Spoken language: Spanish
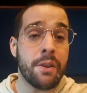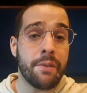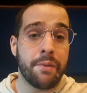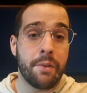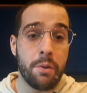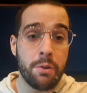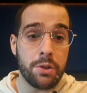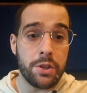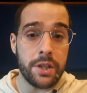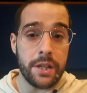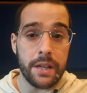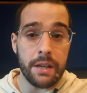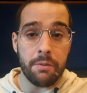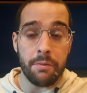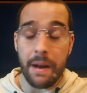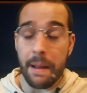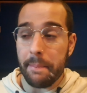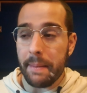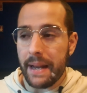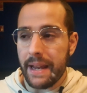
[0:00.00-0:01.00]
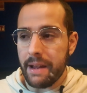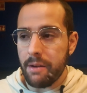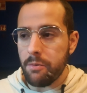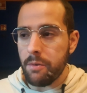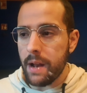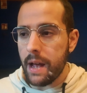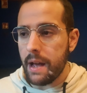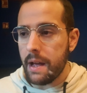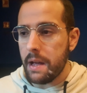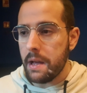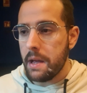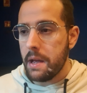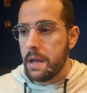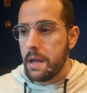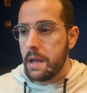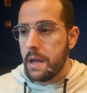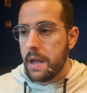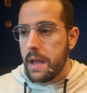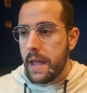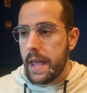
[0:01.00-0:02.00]
of Gucci, una película
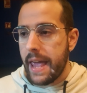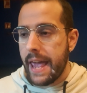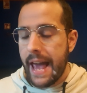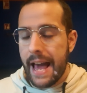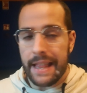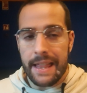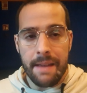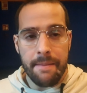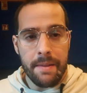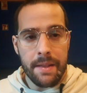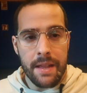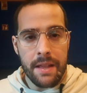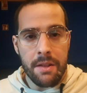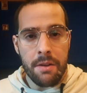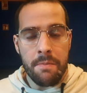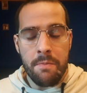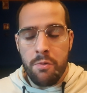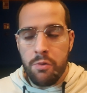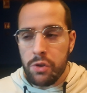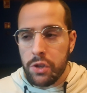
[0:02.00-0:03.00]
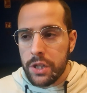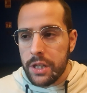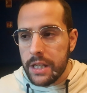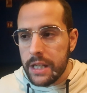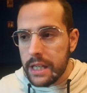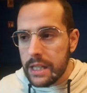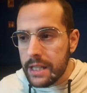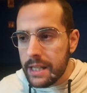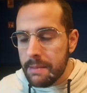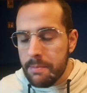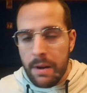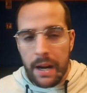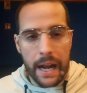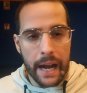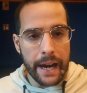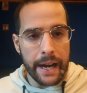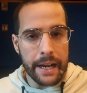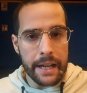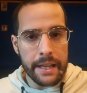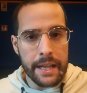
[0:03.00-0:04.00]
que ha dividido muchísimo a
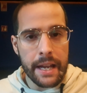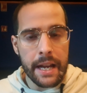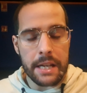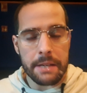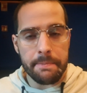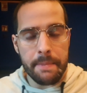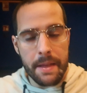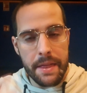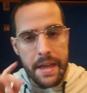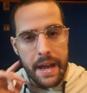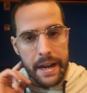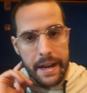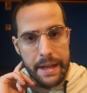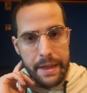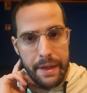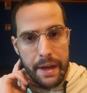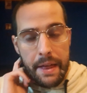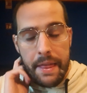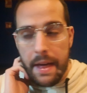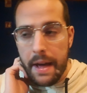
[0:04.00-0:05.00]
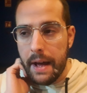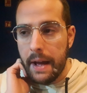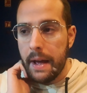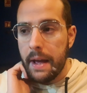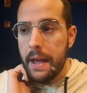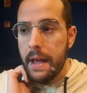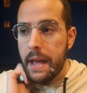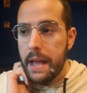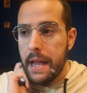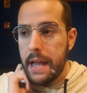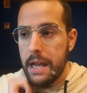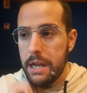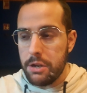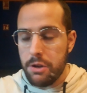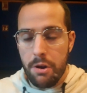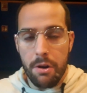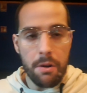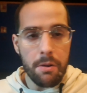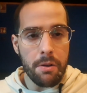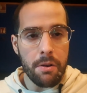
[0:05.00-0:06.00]
la crítica especializada. Y
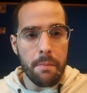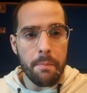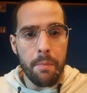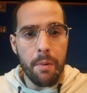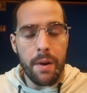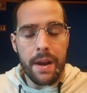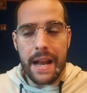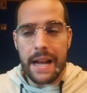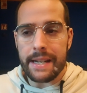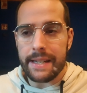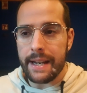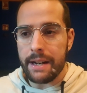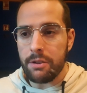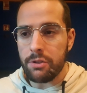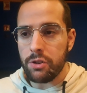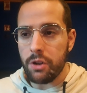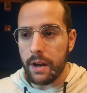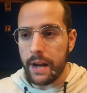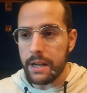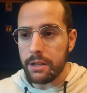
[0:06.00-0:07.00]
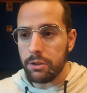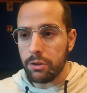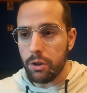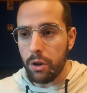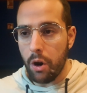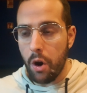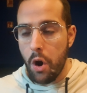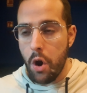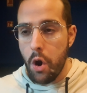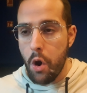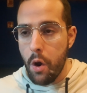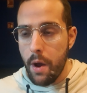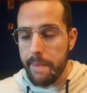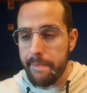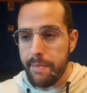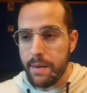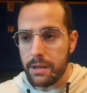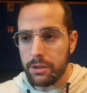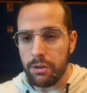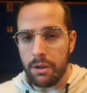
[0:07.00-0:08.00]
yo voy a seros honesto, lo he
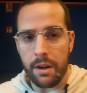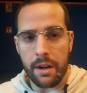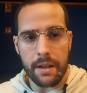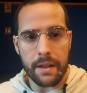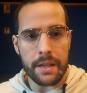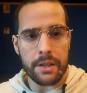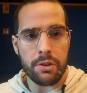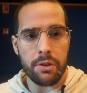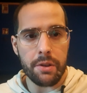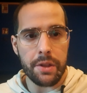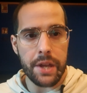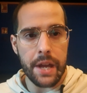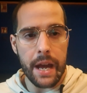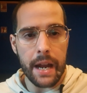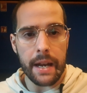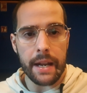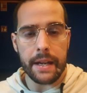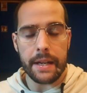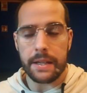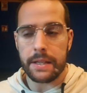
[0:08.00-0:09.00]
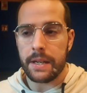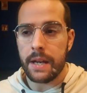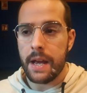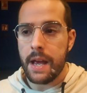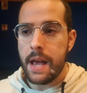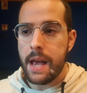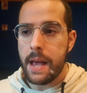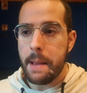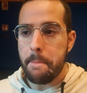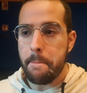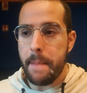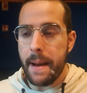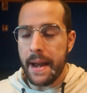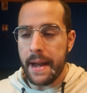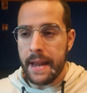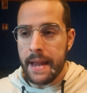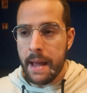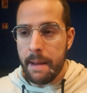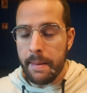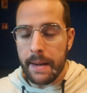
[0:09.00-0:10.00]
puesto en redes sociales.
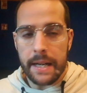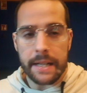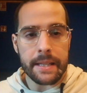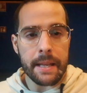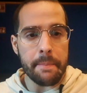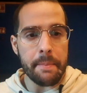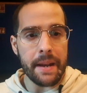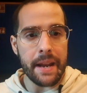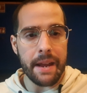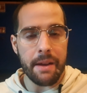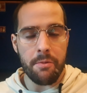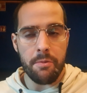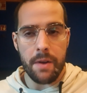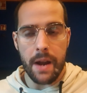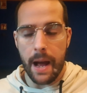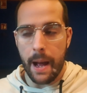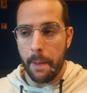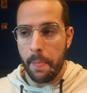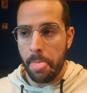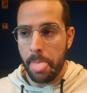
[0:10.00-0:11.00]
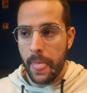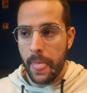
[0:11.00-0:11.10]
Venía a ver esta película